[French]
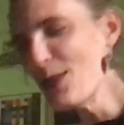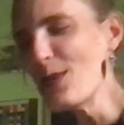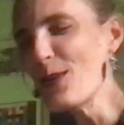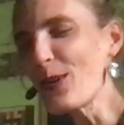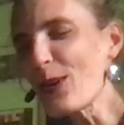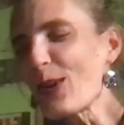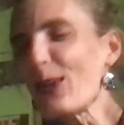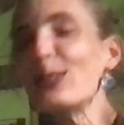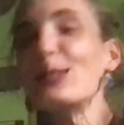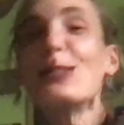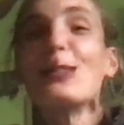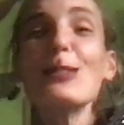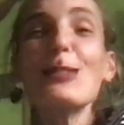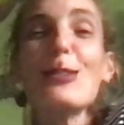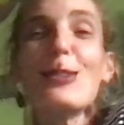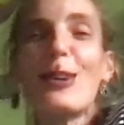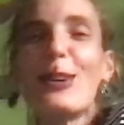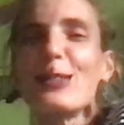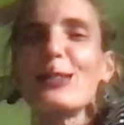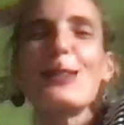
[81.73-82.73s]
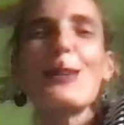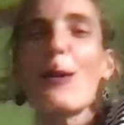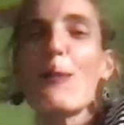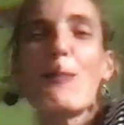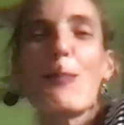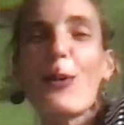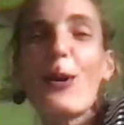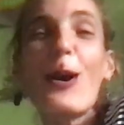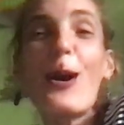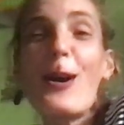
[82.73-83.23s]
Le retour de
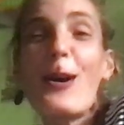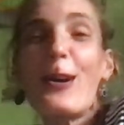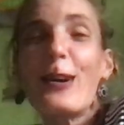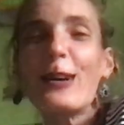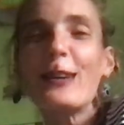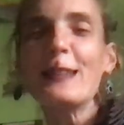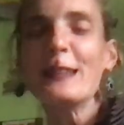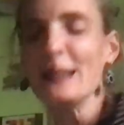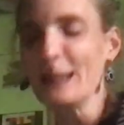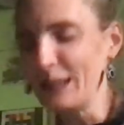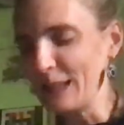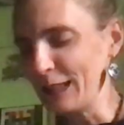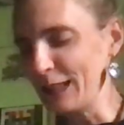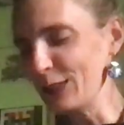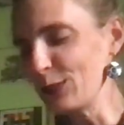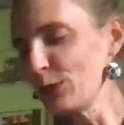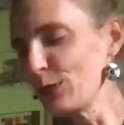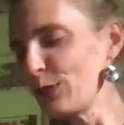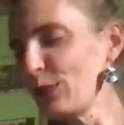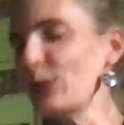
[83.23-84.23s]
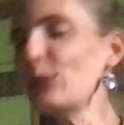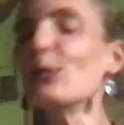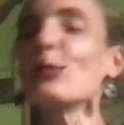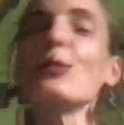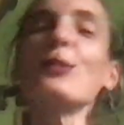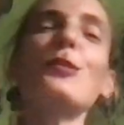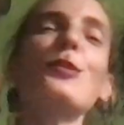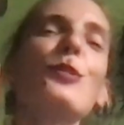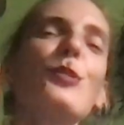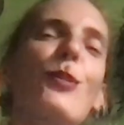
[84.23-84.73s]
l'empereur nous venons
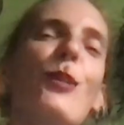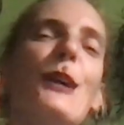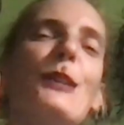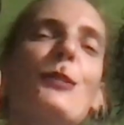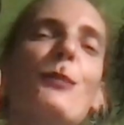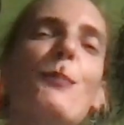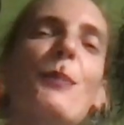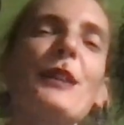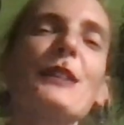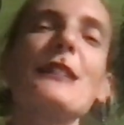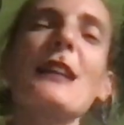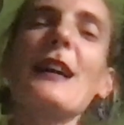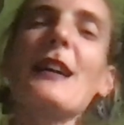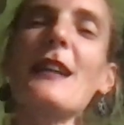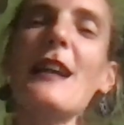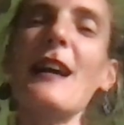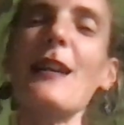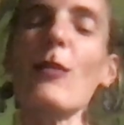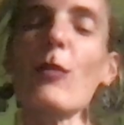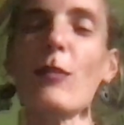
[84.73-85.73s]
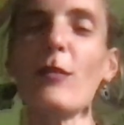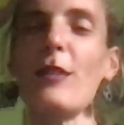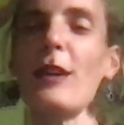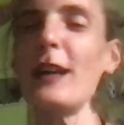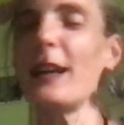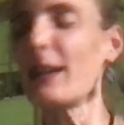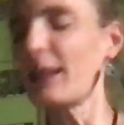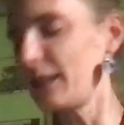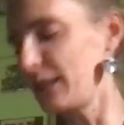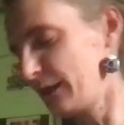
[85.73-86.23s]
du 3 de Pentacle à
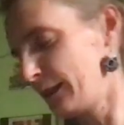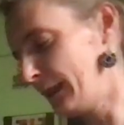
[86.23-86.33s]
l'envers.